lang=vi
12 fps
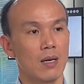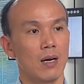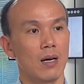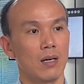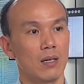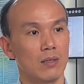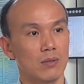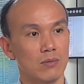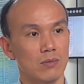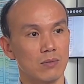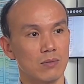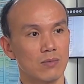À,
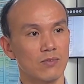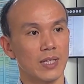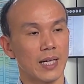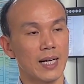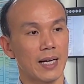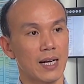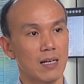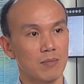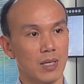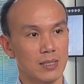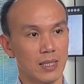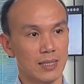về cái khả năng
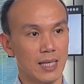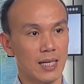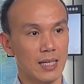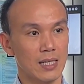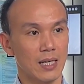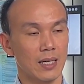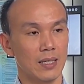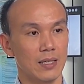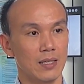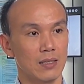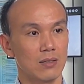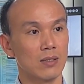mà xảy ra các
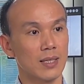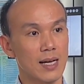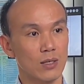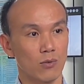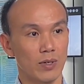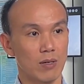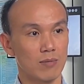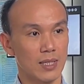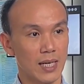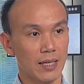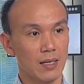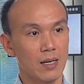cái tương tác đối với không khí
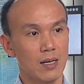lạnh